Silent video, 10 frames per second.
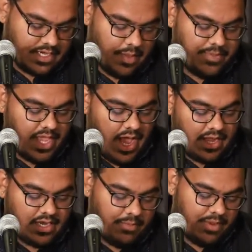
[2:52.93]
कभी
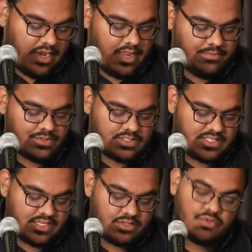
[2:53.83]
आना मिलने
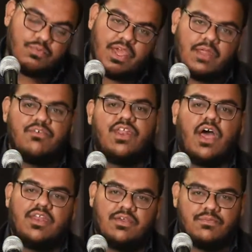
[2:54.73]
मुझसे तू मेरे
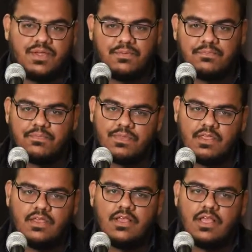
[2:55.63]
वीराने में
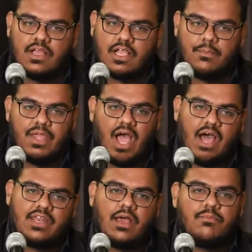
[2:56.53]
कभी
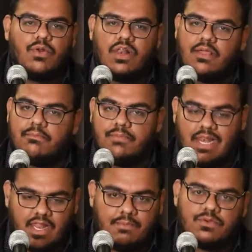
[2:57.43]
आना मिलने
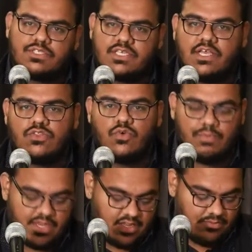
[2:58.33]
मिलने मुझसे तू
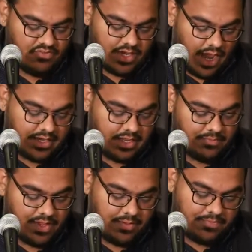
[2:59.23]
मेरे वीराने
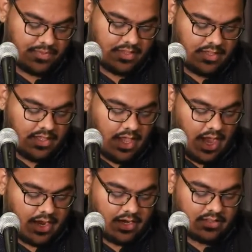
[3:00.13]
में अगर